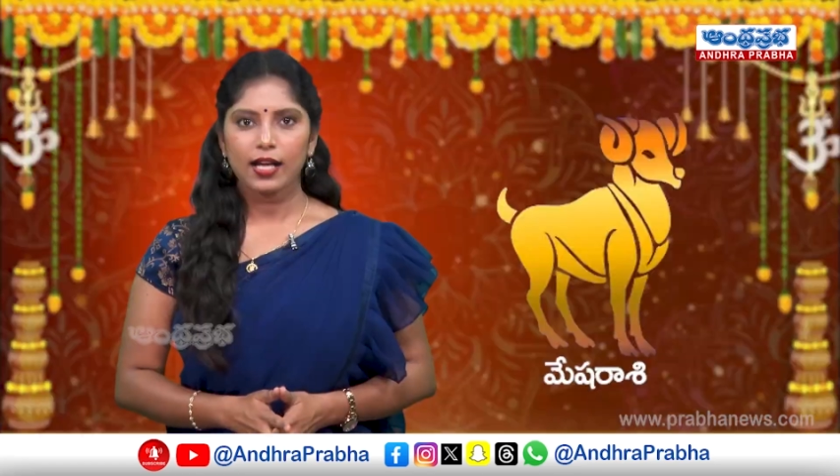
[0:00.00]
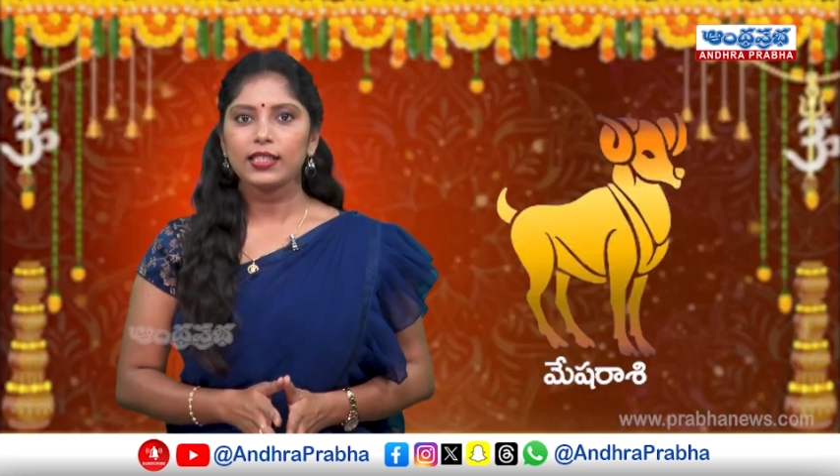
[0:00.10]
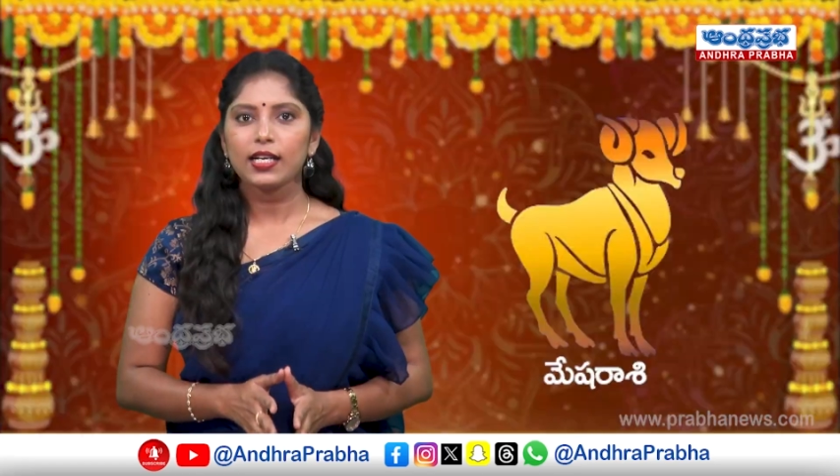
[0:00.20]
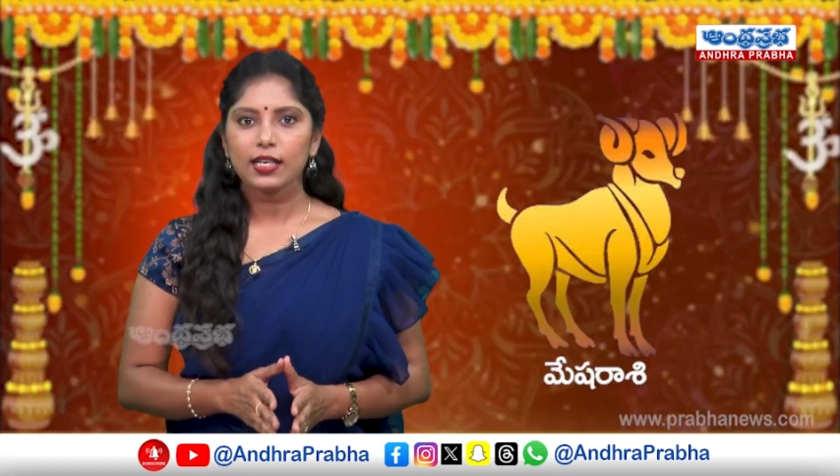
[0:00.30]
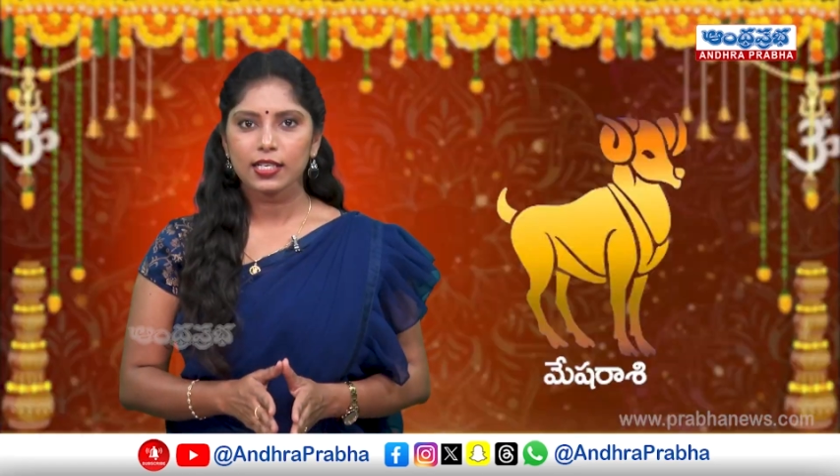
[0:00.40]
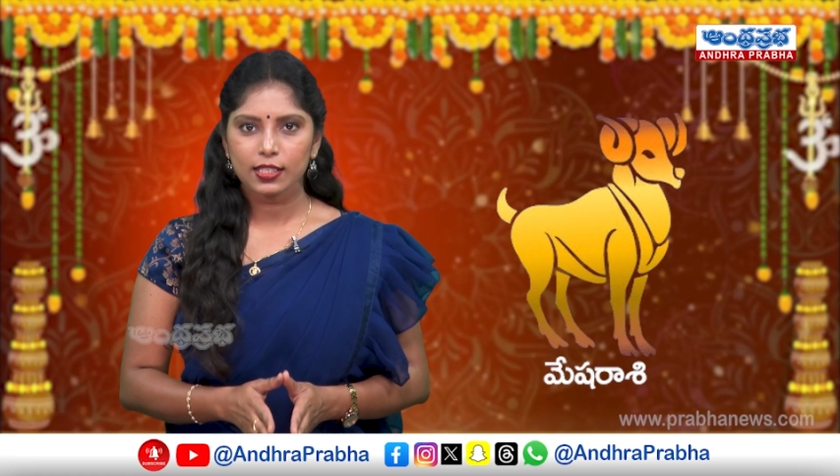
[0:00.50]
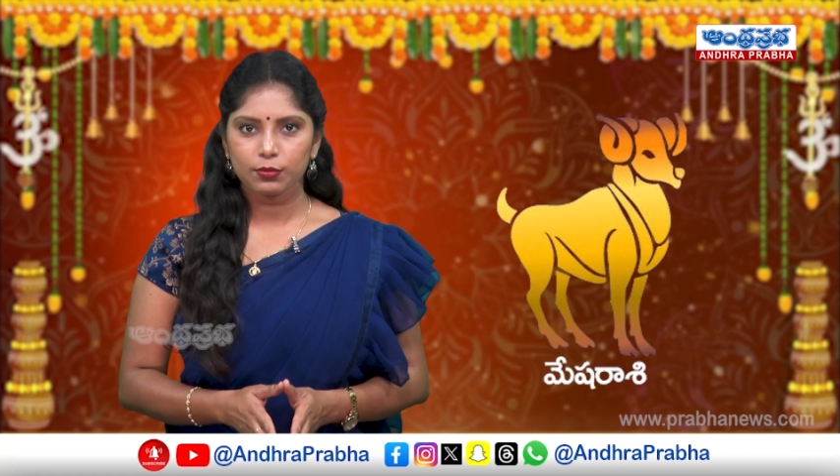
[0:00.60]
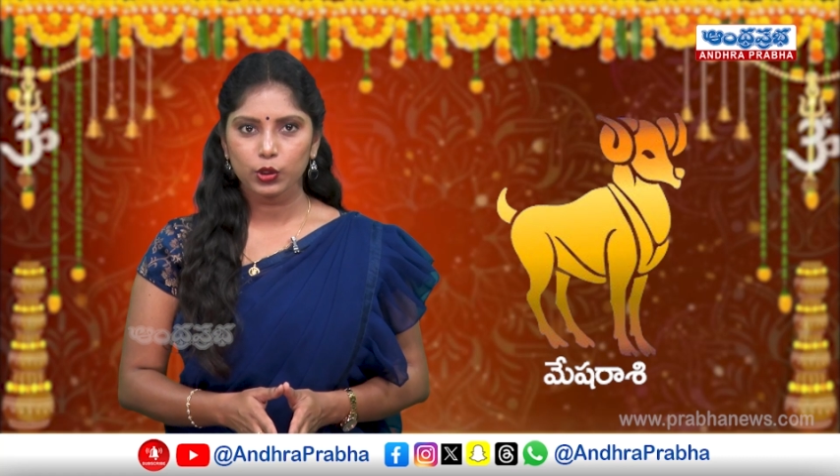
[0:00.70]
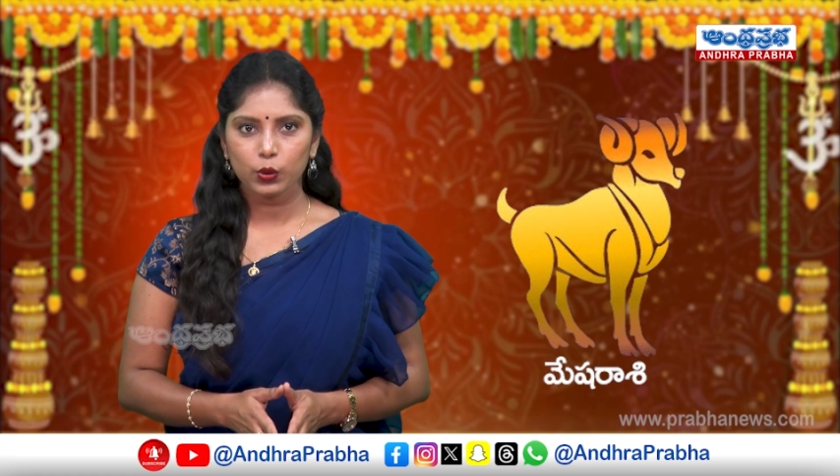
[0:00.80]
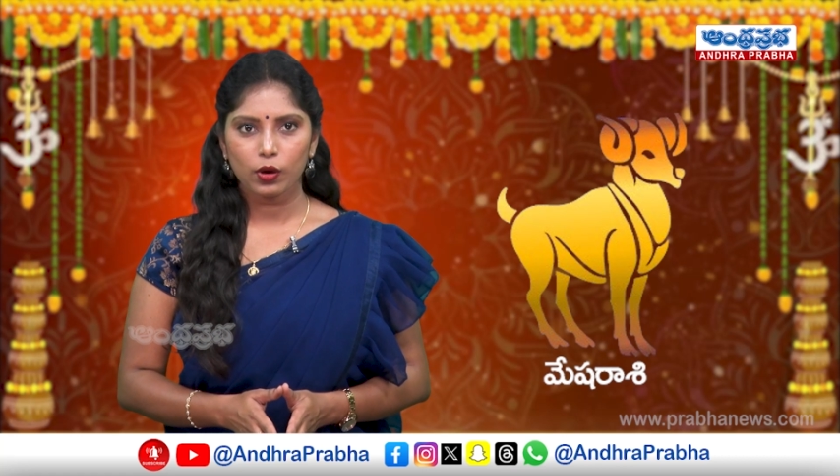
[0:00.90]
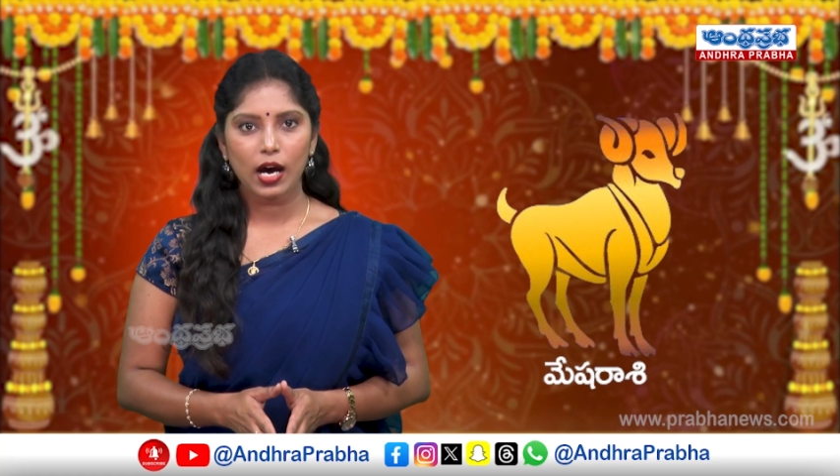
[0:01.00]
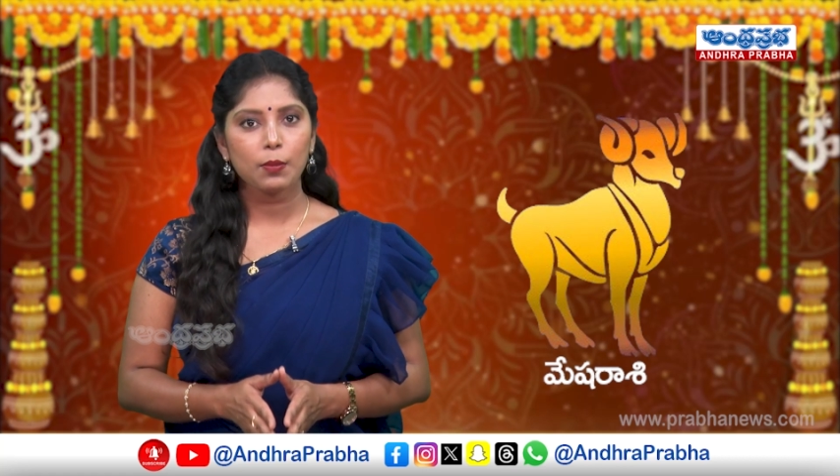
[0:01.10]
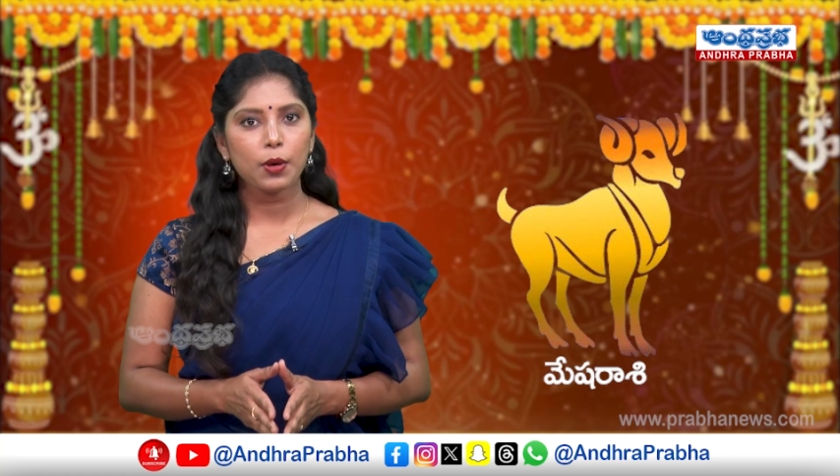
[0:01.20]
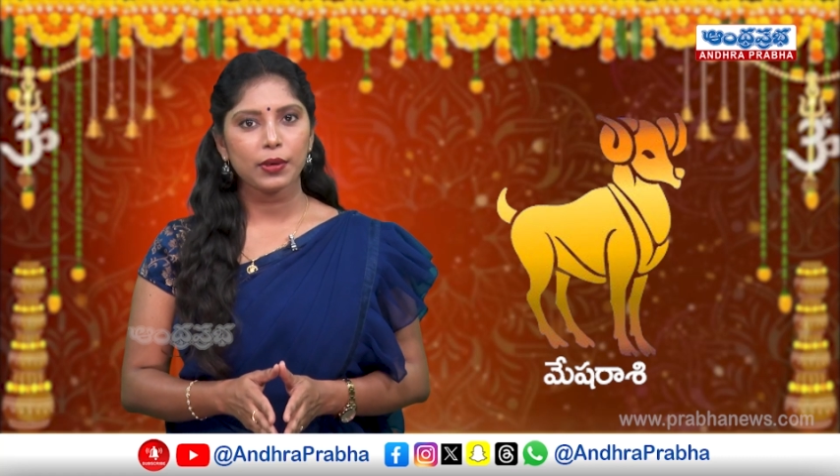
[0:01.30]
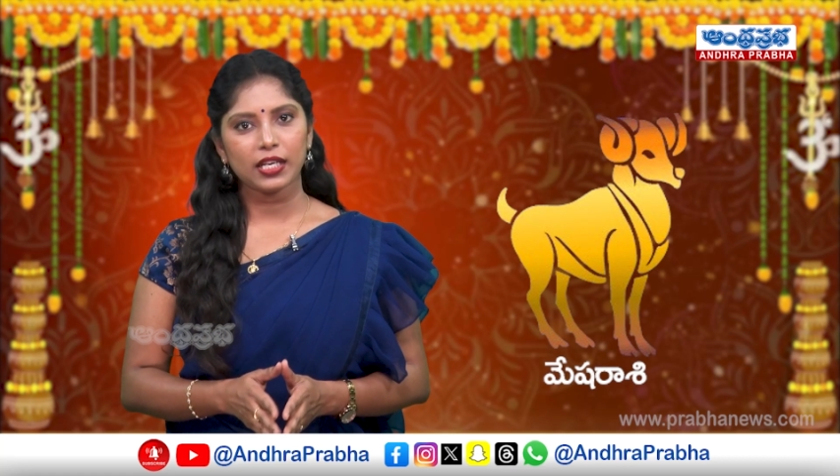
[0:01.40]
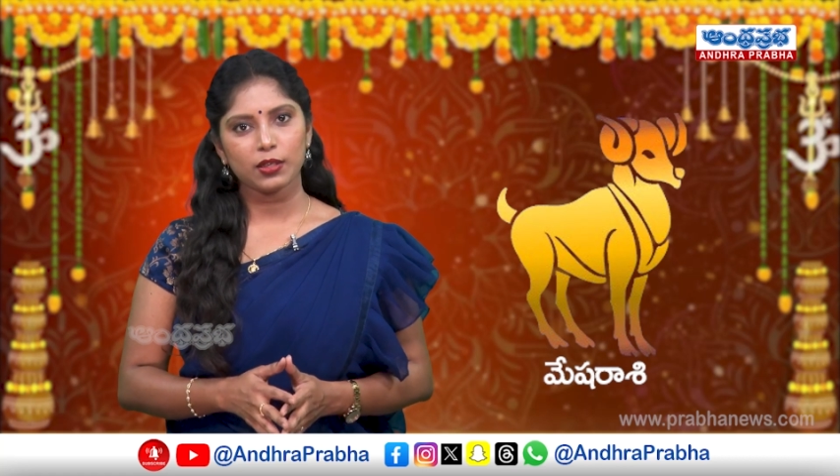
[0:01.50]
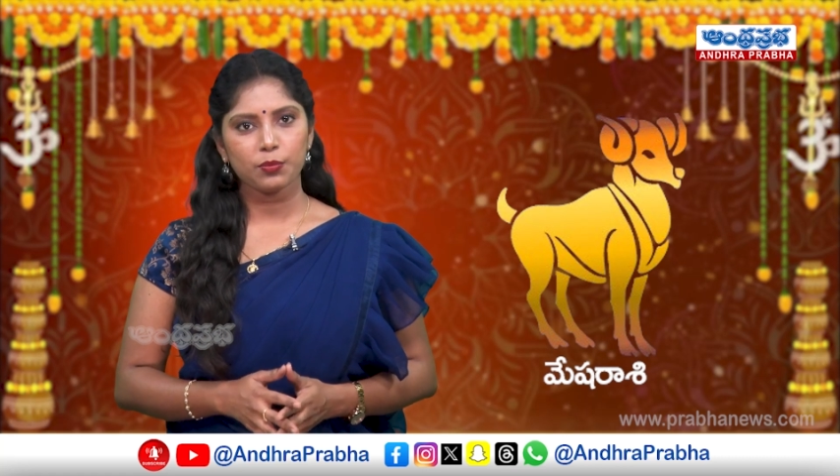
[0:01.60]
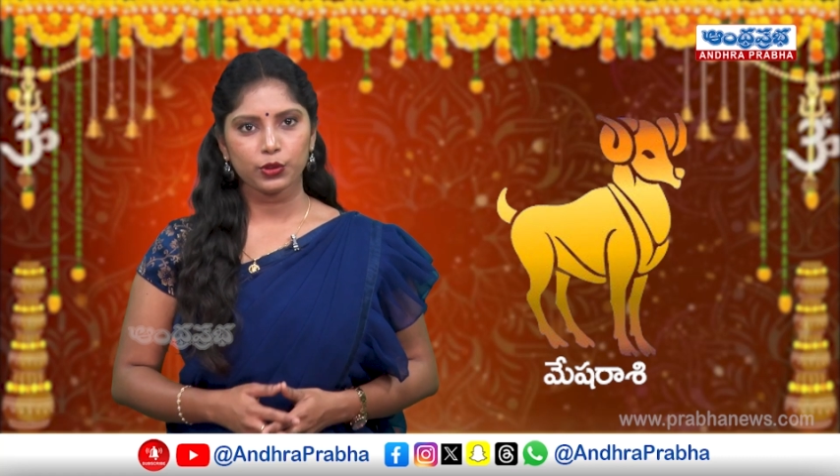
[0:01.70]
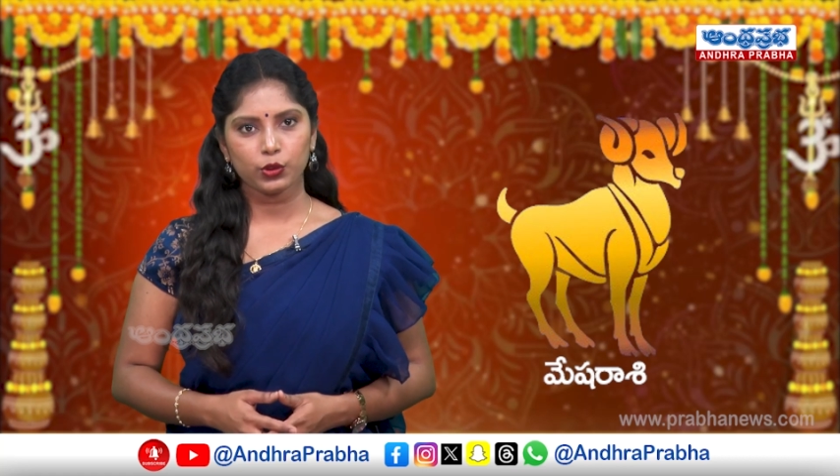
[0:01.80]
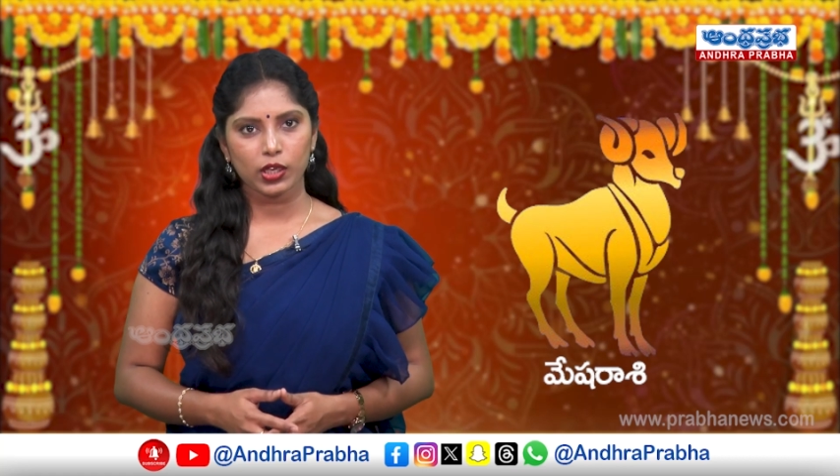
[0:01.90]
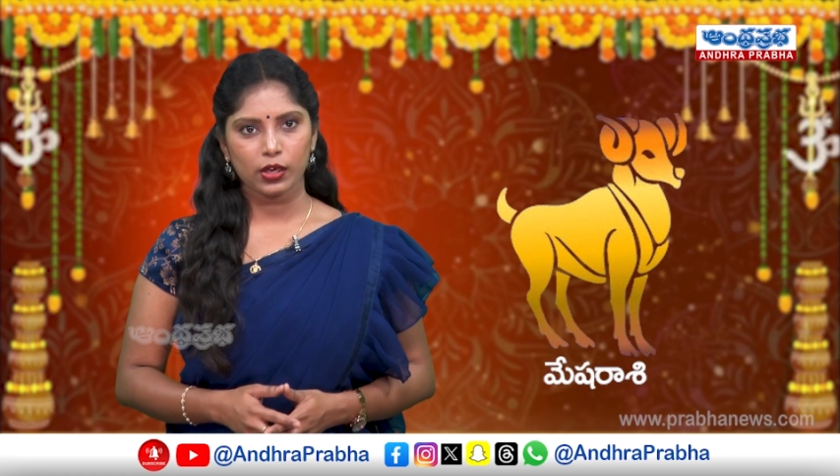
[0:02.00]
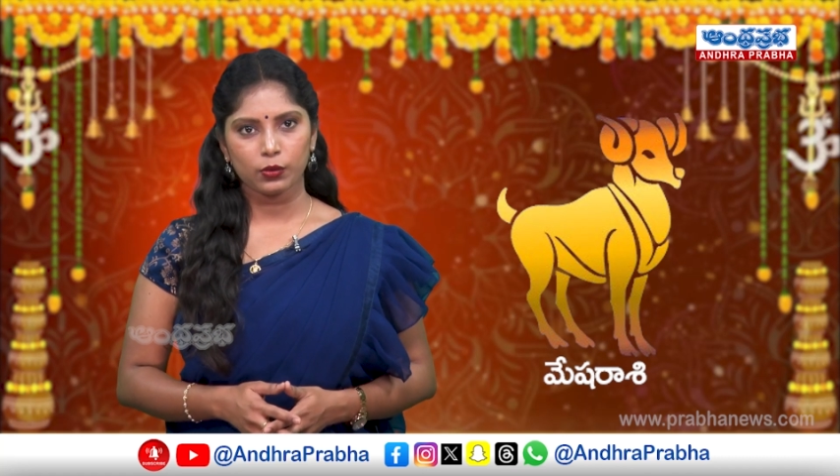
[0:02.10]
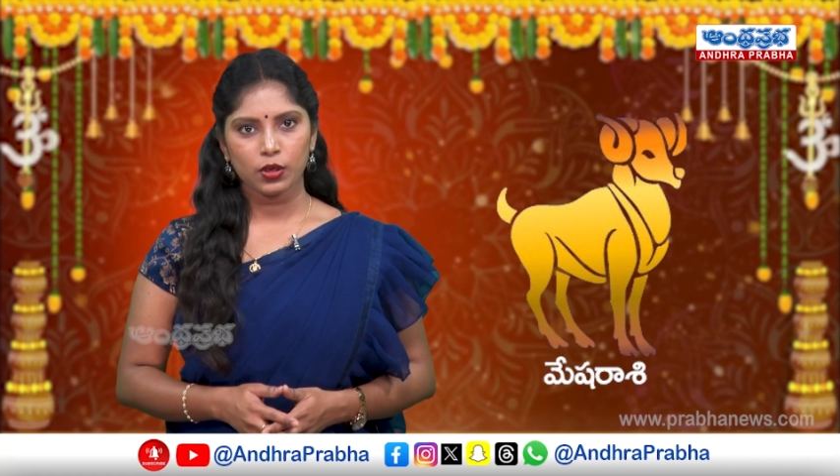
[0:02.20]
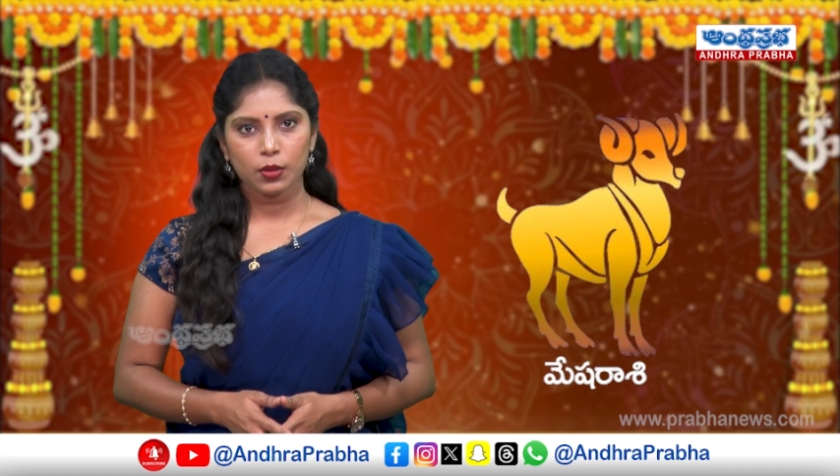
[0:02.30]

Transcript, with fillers: అధిక కష్టంతో అల్ప ఫలితం పొందుతారు